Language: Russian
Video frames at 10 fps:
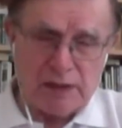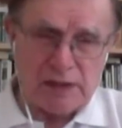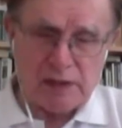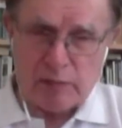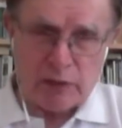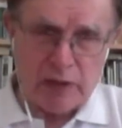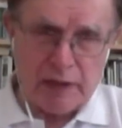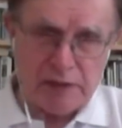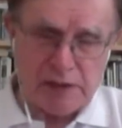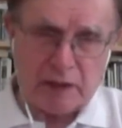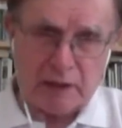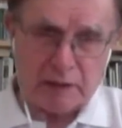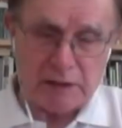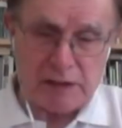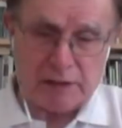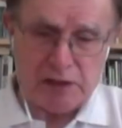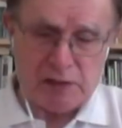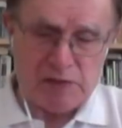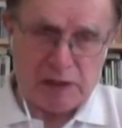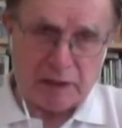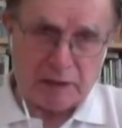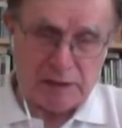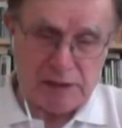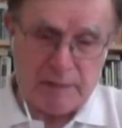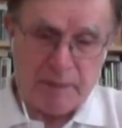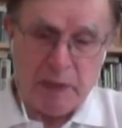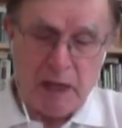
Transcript: не соблюдают секретность, режим секретности.